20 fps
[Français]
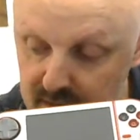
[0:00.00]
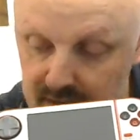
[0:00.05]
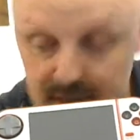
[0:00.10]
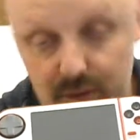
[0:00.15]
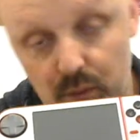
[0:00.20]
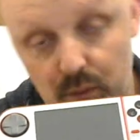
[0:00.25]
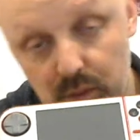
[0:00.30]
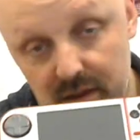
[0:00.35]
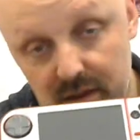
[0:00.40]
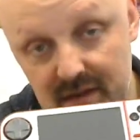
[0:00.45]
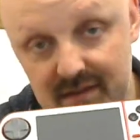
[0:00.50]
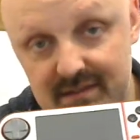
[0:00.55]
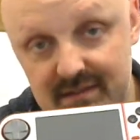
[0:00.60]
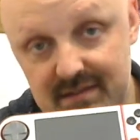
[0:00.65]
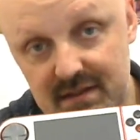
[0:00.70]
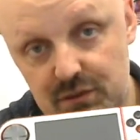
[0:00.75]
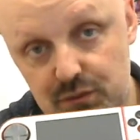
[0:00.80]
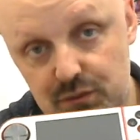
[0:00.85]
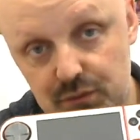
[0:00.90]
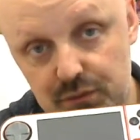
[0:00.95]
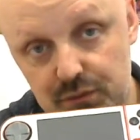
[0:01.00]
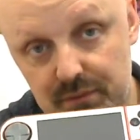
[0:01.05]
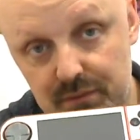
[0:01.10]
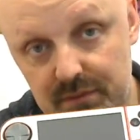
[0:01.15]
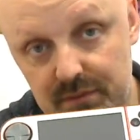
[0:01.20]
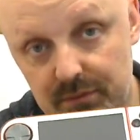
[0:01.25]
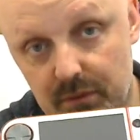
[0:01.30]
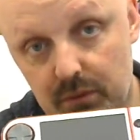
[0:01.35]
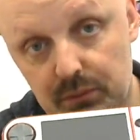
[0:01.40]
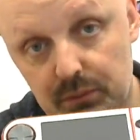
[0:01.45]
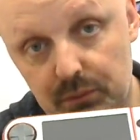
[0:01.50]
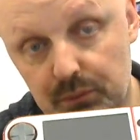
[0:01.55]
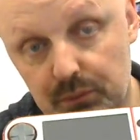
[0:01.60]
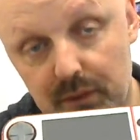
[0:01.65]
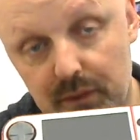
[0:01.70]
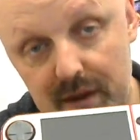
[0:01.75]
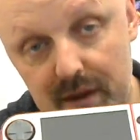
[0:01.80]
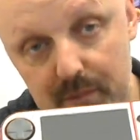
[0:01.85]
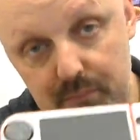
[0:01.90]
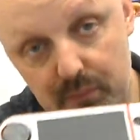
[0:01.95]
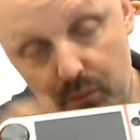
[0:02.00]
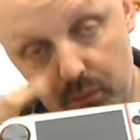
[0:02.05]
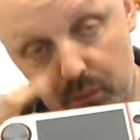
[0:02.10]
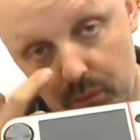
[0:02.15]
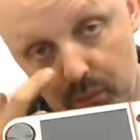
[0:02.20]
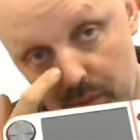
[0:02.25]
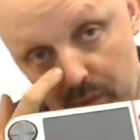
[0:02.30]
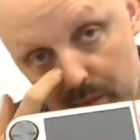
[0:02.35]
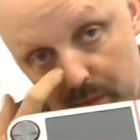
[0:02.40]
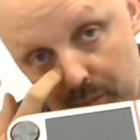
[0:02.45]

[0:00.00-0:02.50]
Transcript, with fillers: Et donc les 7 jeux suivants, on en aurait pour euh,